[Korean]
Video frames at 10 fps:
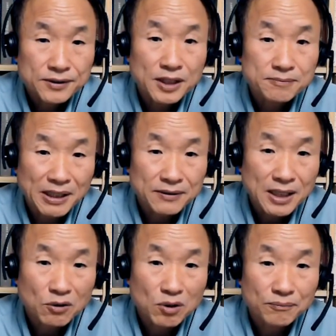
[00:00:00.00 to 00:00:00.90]
지금까지
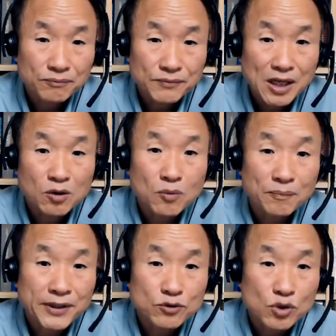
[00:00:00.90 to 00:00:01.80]
만든 항공모함,
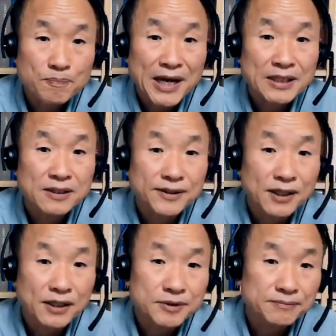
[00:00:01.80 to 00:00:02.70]
항공모함 대수가
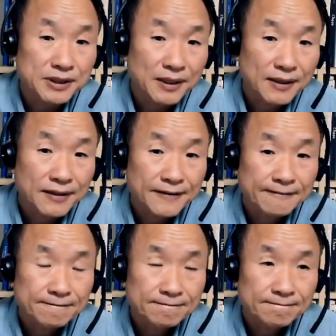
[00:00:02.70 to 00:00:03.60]
110대가 넘습니다.
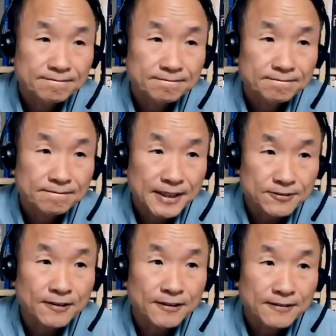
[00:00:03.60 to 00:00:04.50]

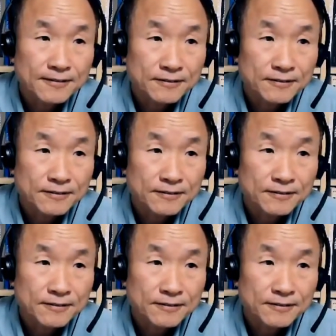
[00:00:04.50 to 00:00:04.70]
됐죠?